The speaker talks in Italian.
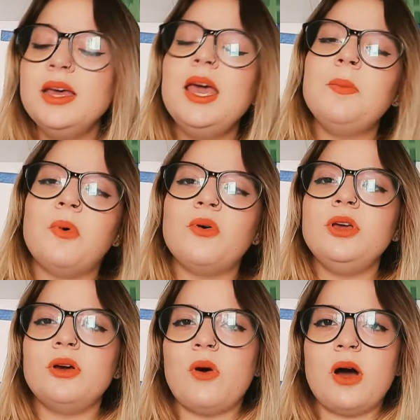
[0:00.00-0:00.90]
e
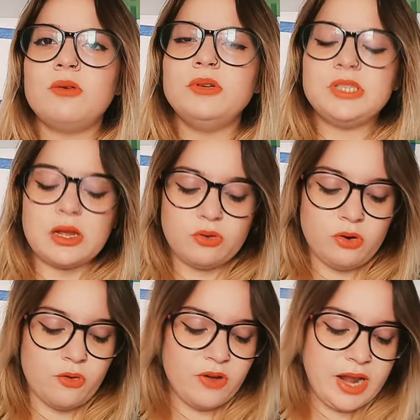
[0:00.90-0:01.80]
poi ho acquistato il
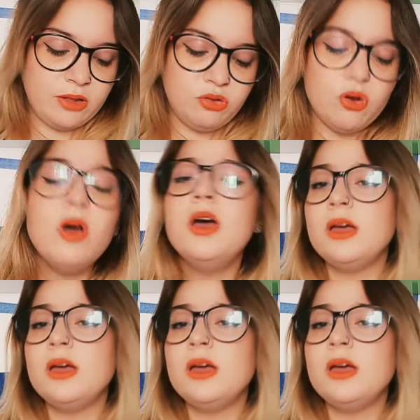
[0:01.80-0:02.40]
cofanetto